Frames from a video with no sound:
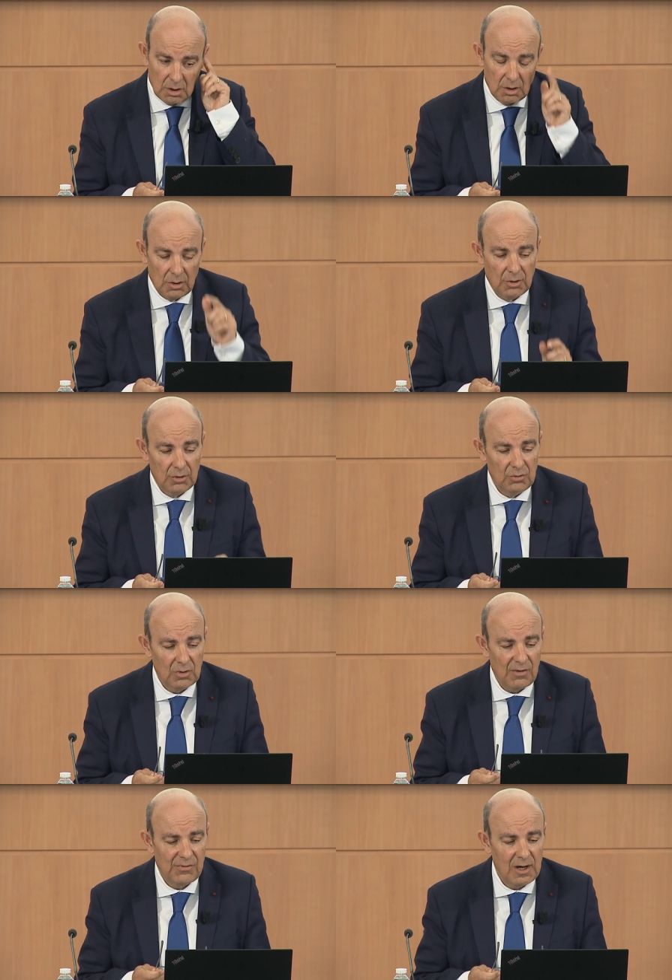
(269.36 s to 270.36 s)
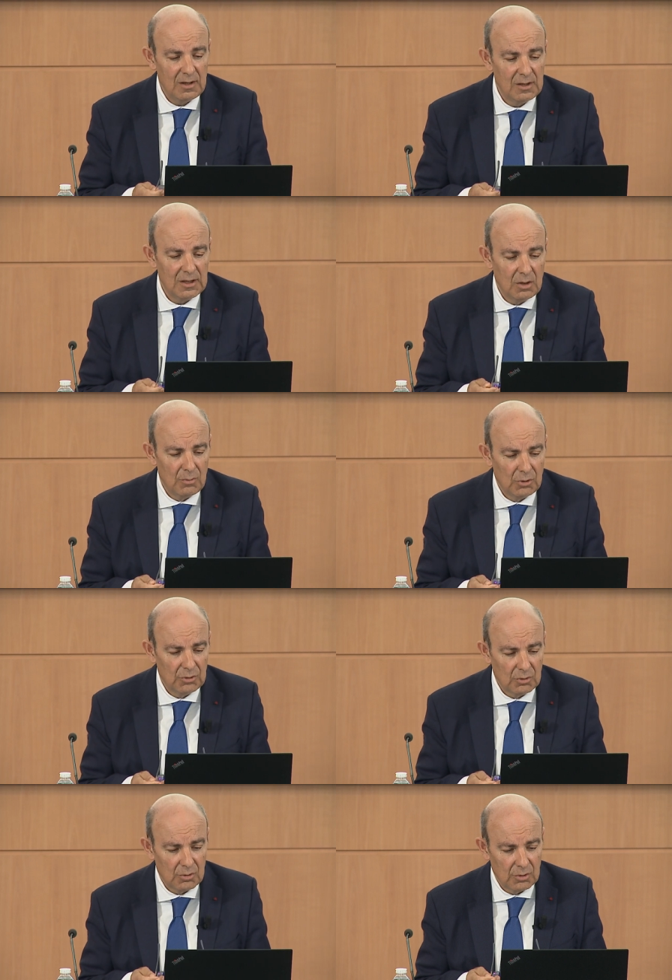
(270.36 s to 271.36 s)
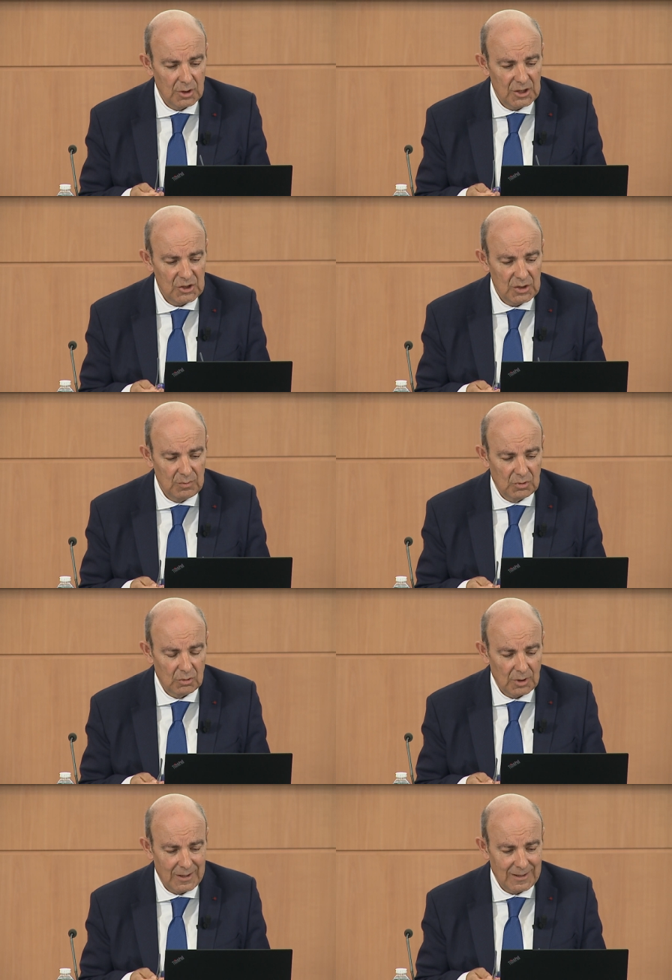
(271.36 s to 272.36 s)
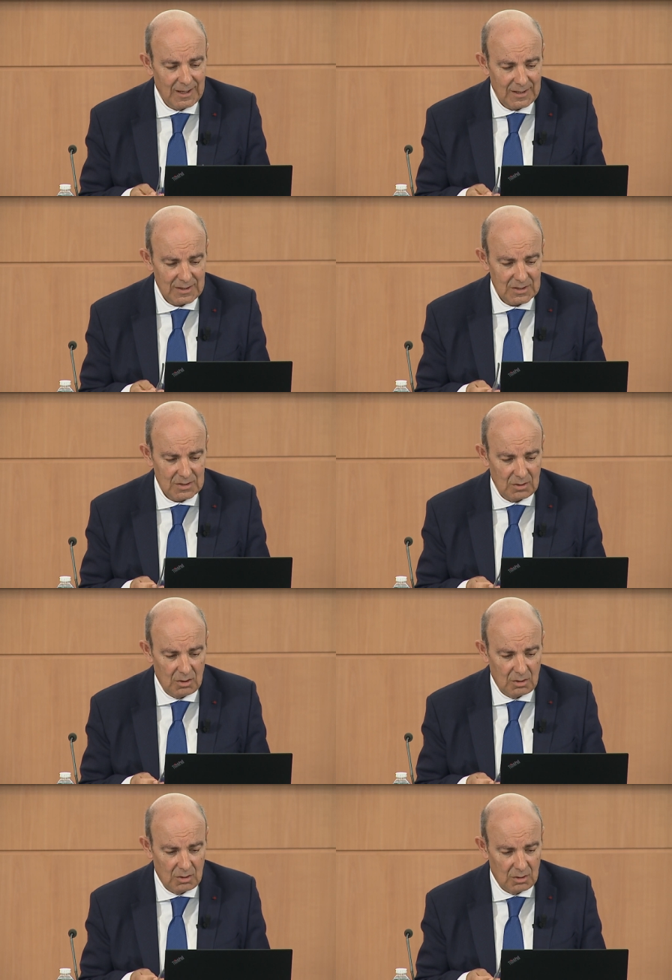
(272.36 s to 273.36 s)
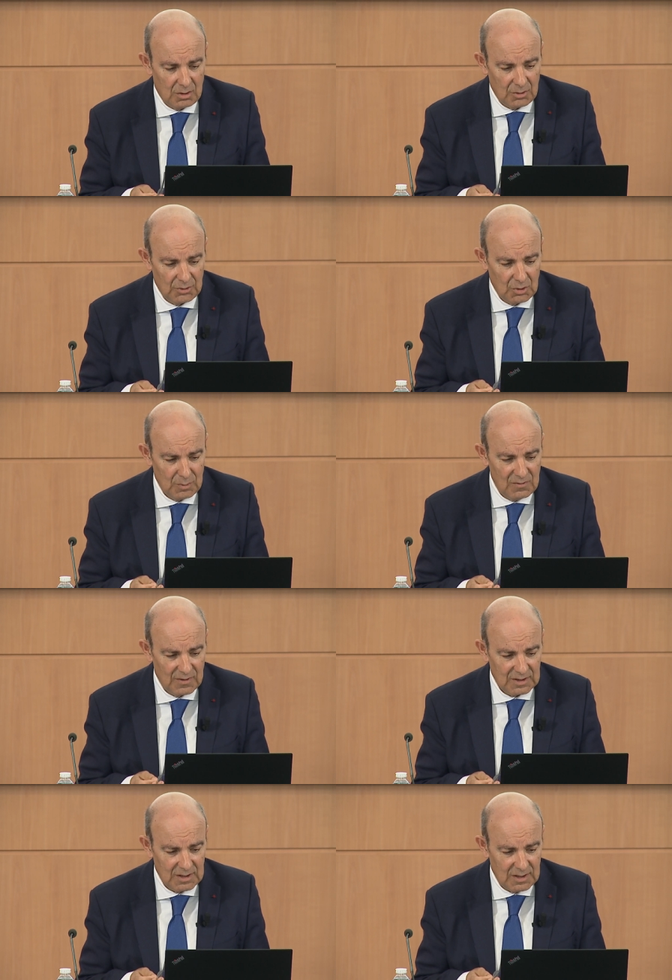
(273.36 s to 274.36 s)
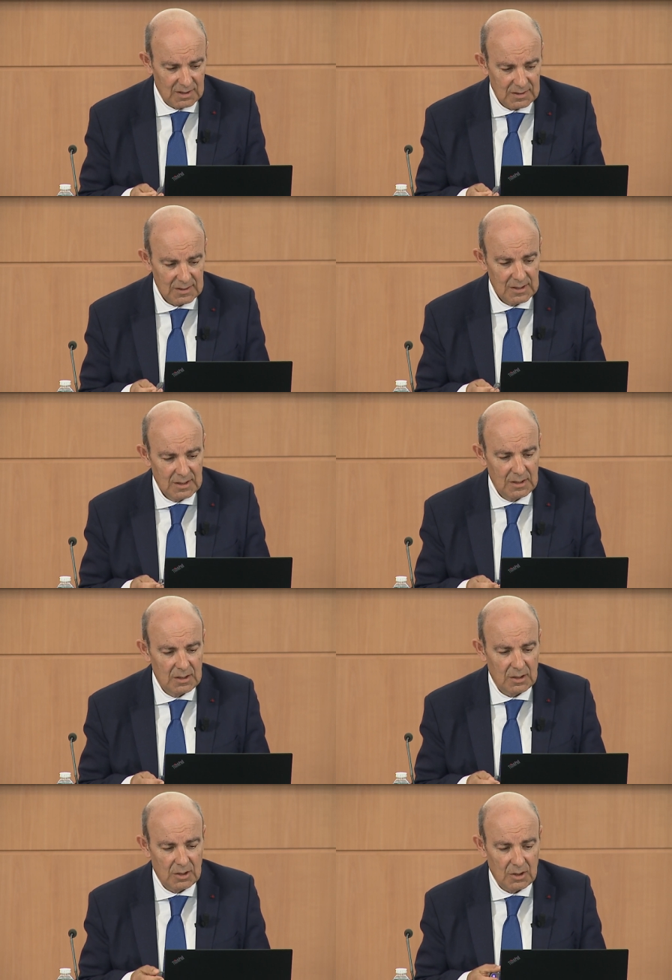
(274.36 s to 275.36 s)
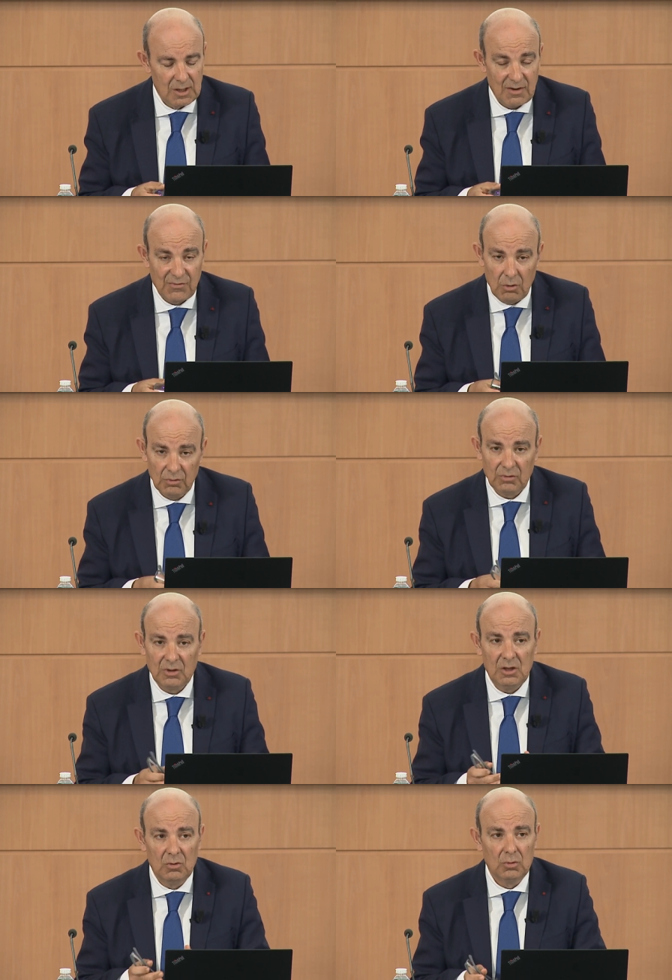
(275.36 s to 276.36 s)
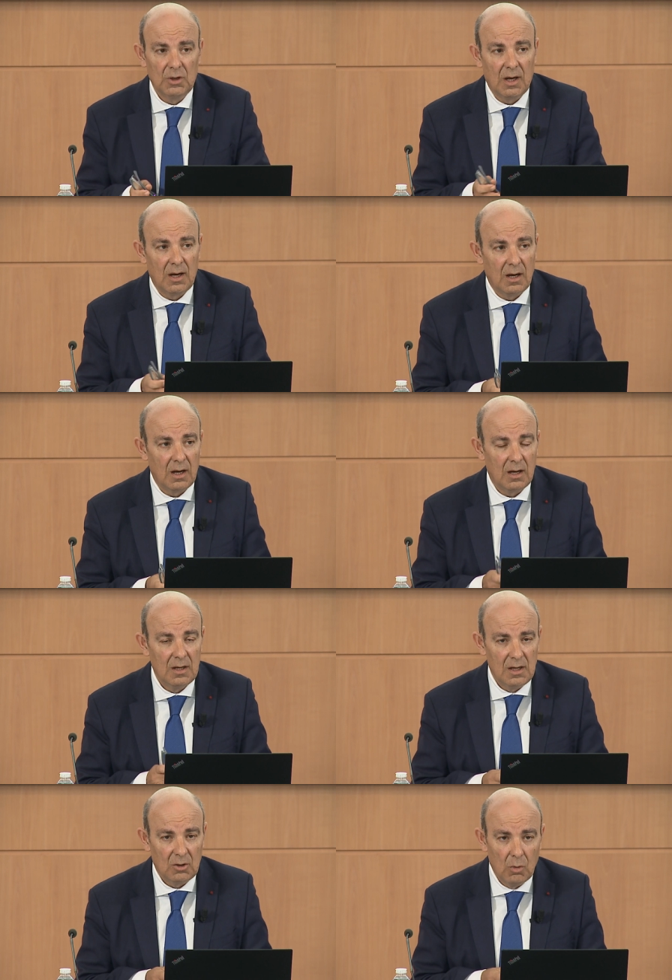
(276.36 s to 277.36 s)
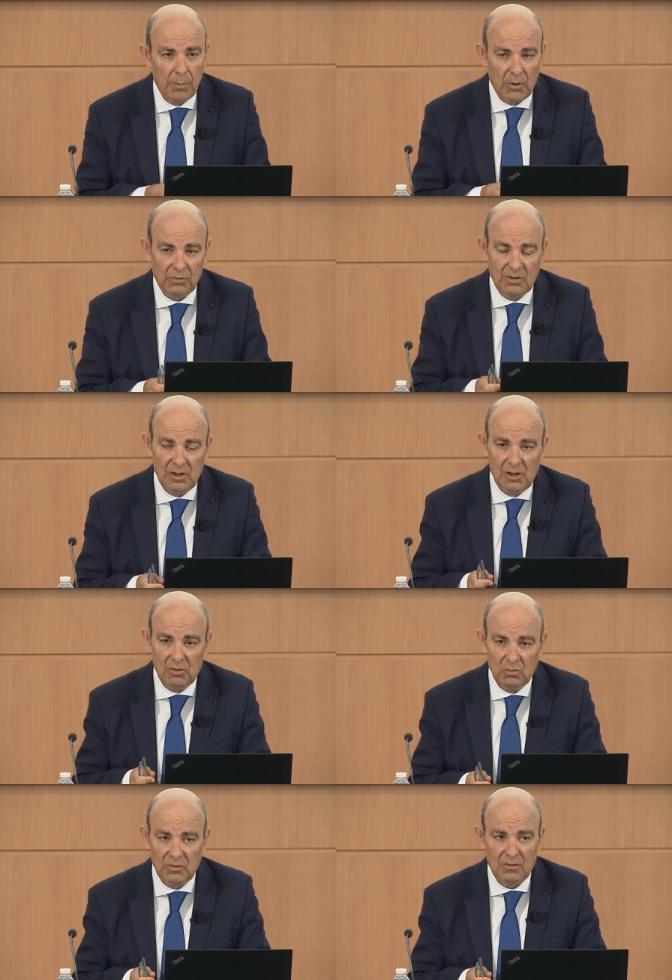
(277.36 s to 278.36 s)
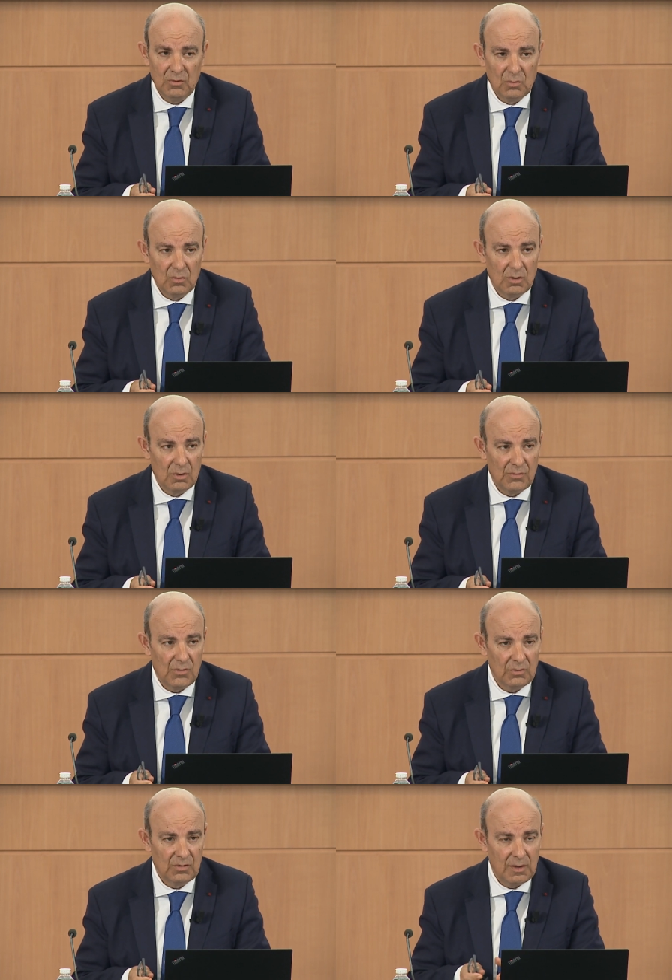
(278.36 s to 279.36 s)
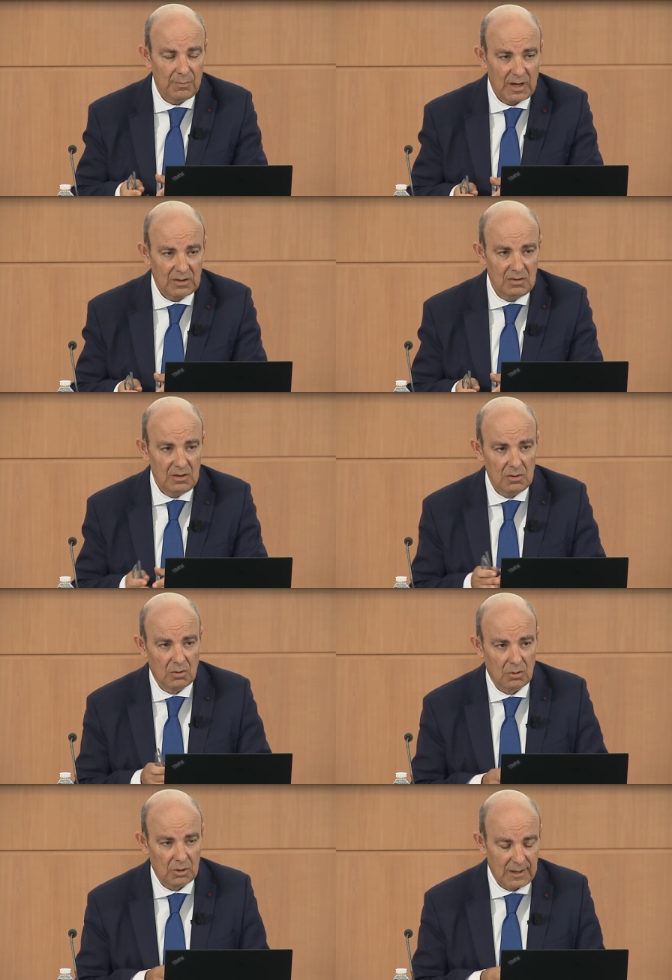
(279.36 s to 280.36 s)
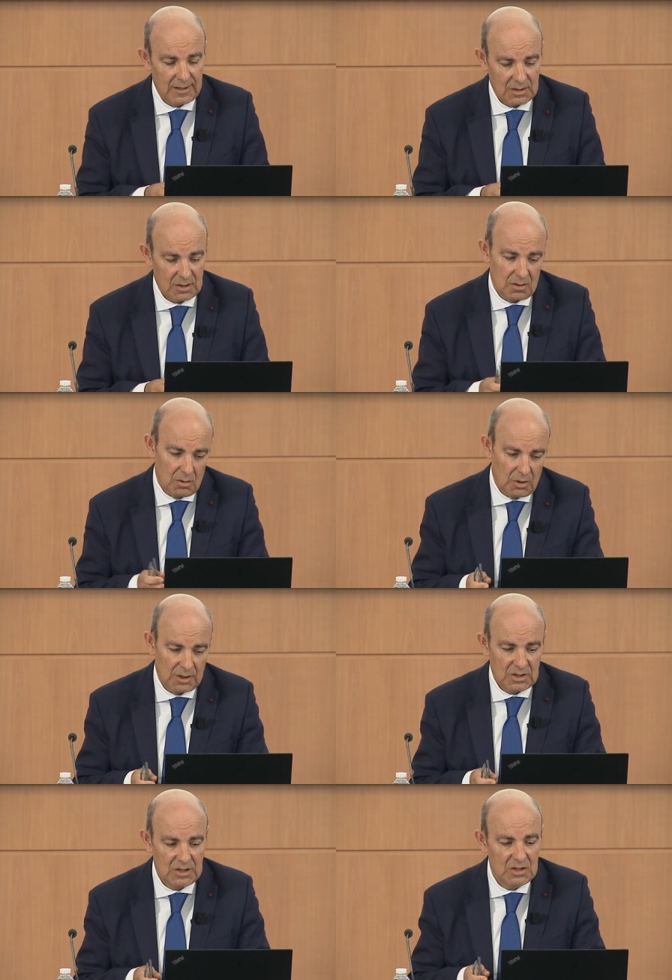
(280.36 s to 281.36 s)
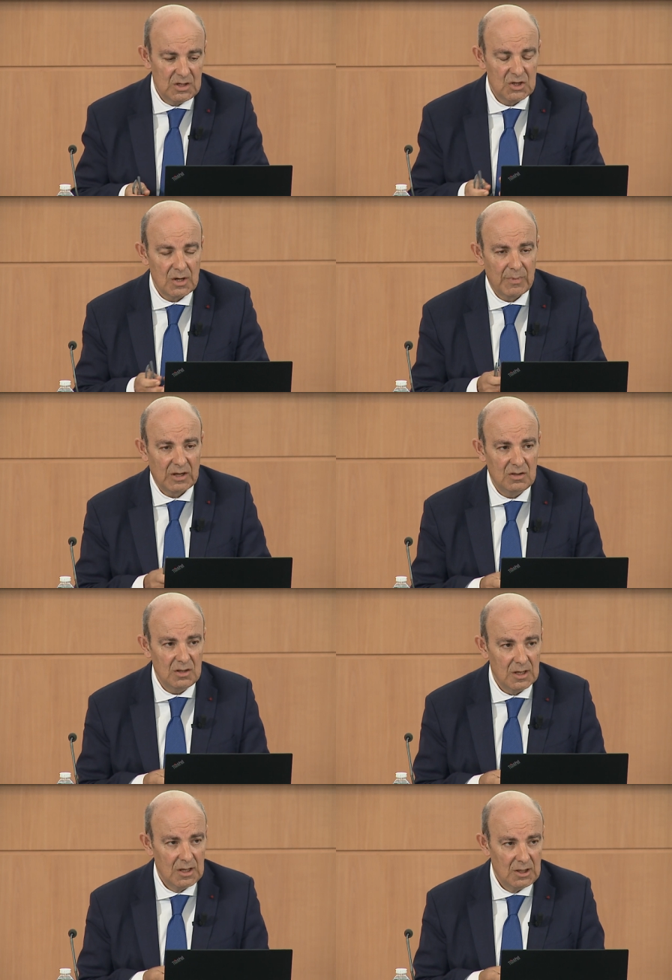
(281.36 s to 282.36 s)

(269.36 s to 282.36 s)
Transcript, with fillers: euh, du Rafale, les commandes Égypte et Grèce en 2021, euh, la France qui donc a compensé les 12 avions français partis en Grèce, 6 déjà partis